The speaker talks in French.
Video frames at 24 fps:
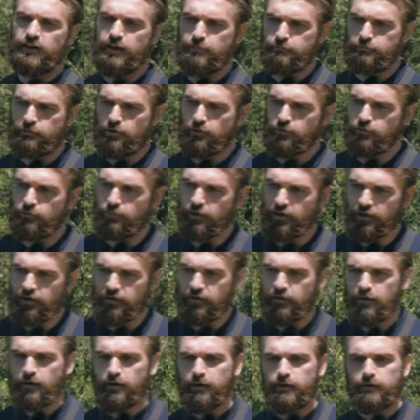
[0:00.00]
les bois encombrés,
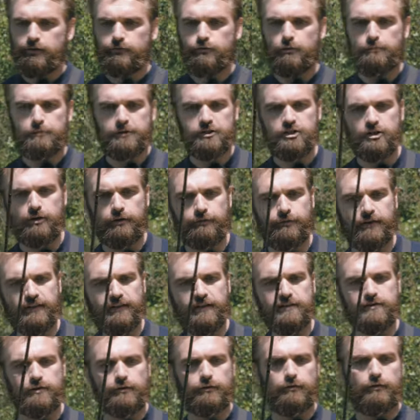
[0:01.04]
de pêcher en fait
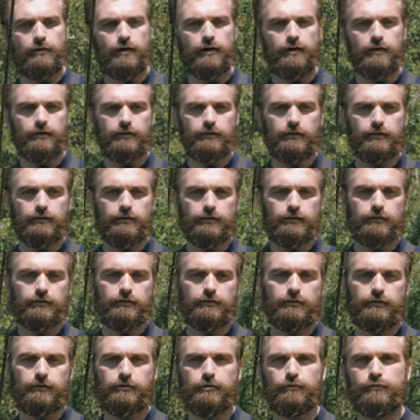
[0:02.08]
des endroits
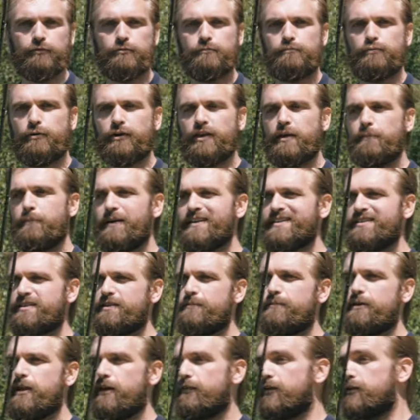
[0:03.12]
euh, que vous ne pourriez pas
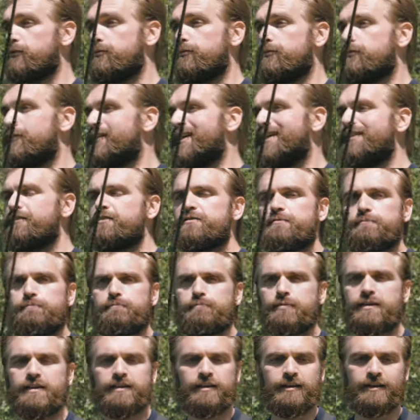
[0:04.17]
cibler avec une canne
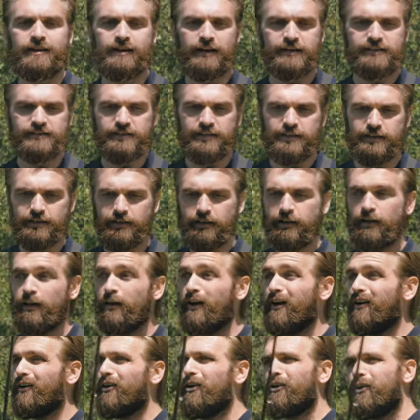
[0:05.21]
spinning classique
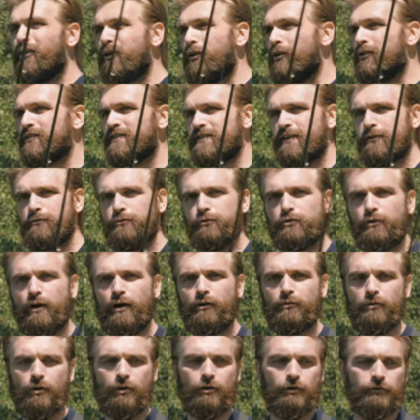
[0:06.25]
en lancer coup
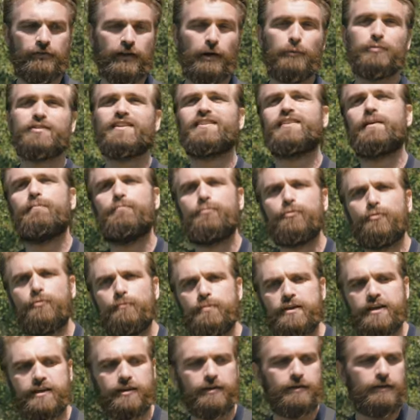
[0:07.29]
droit ou en revers où ça serait plus
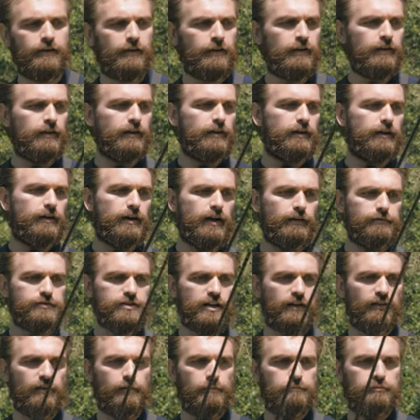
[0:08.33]
compliqué. Là vous
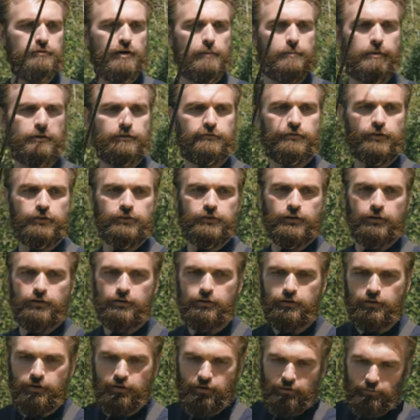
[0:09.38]
allez vraiment pouvoir prendre votre temps,
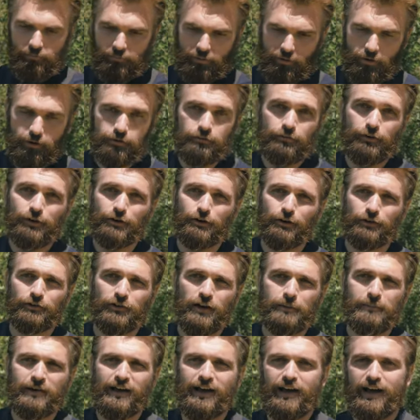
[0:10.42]
prendre votre leurre dans
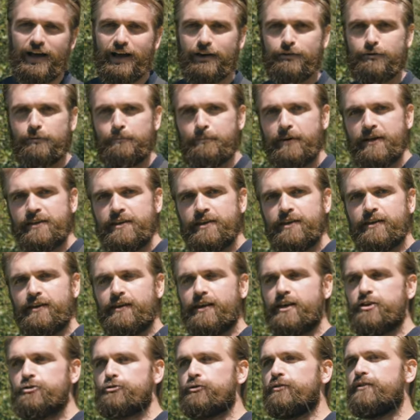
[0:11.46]
la main, accompagner
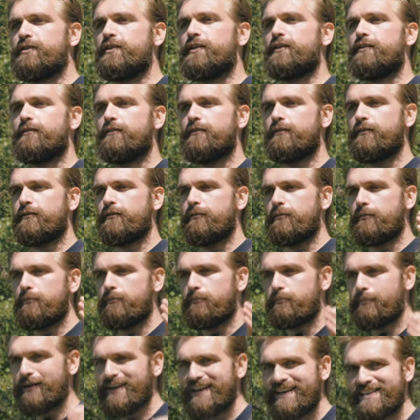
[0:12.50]
et jeter
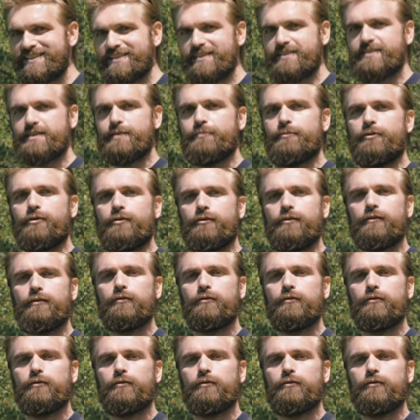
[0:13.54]
précisément,